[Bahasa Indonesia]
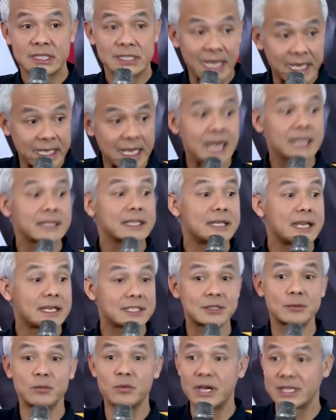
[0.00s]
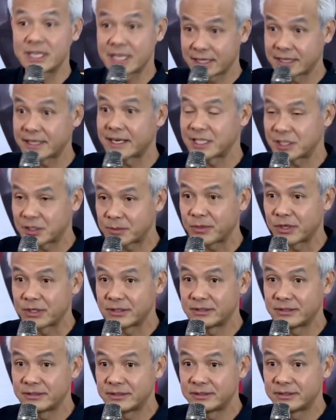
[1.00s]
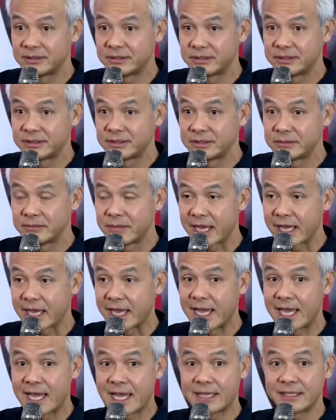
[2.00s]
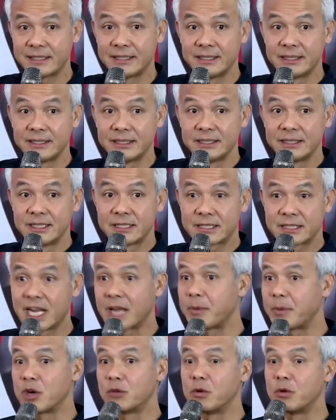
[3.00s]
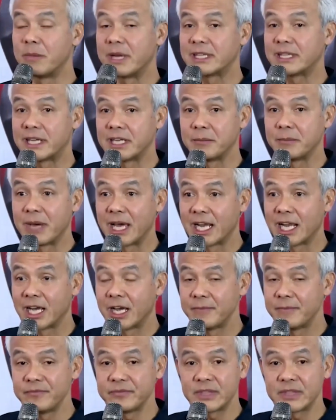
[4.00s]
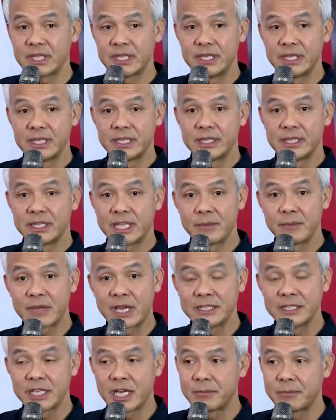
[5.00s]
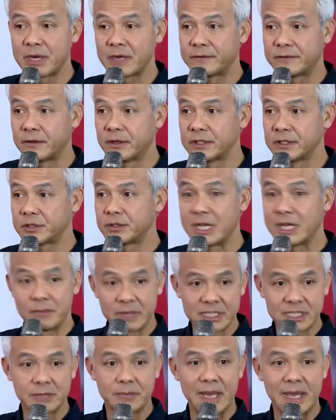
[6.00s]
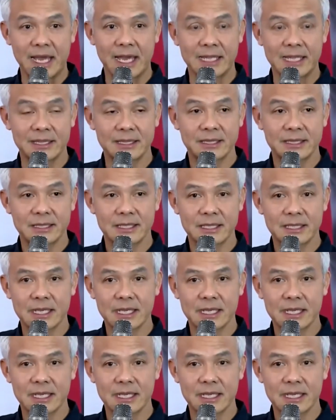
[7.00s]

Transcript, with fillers: Sayang tidak semuanya terespon. Maka setelah pengumuman tadi malam, tim Ganjar Mahfud sudah bersepakat.